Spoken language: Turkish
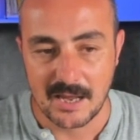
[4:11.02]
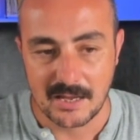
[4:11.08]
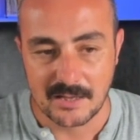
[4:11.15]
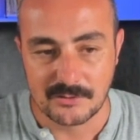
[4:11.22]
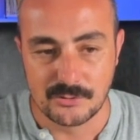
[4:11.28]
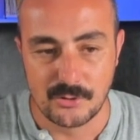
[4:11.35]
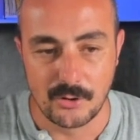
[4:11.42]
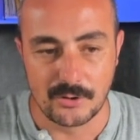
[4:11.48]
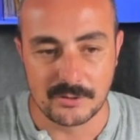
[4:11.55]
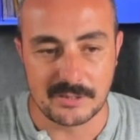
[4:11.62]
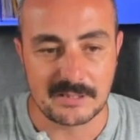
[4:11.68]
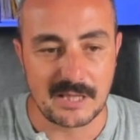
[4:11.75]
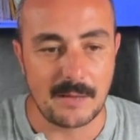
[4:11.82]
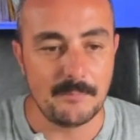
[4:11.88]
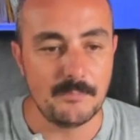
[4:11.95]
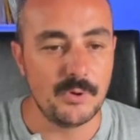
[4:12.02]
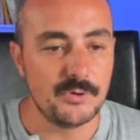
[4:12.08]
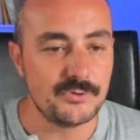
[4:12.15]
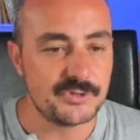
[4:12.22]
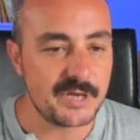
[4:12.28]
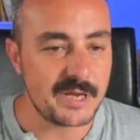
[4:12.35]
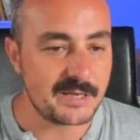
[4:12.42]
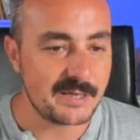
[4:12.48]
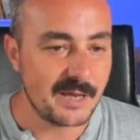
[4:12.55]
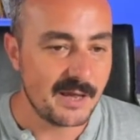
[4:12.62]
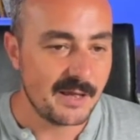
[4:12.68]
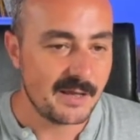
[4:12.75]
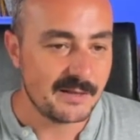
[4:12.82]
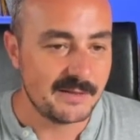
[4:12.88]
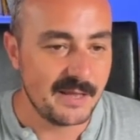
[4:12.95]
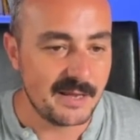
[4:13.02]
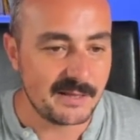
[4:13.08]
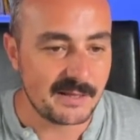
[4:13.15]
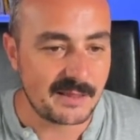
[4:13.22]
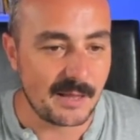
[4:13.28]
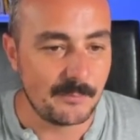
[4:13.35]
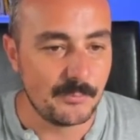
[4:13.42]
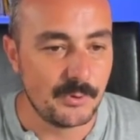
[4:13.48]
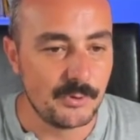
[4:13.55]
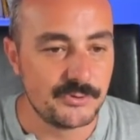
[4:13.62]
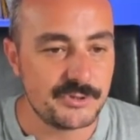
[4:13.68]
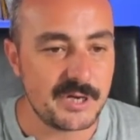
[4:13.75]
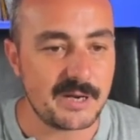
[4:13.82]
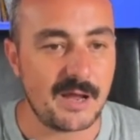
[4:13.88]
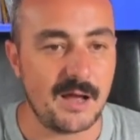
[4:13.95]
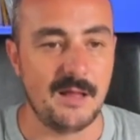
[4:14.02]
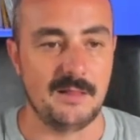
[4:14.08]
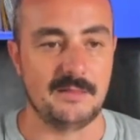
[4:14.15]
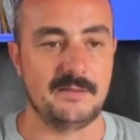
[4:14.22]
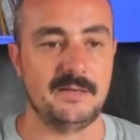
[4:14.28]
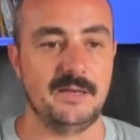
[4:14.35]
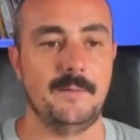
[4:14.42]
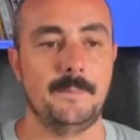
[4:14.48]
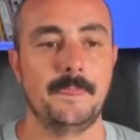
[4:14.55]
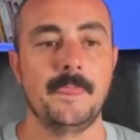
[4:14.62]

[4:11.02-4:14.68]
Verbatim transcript: 4'e tam bölünecek. Neye de tam bölünecek? 6'ya.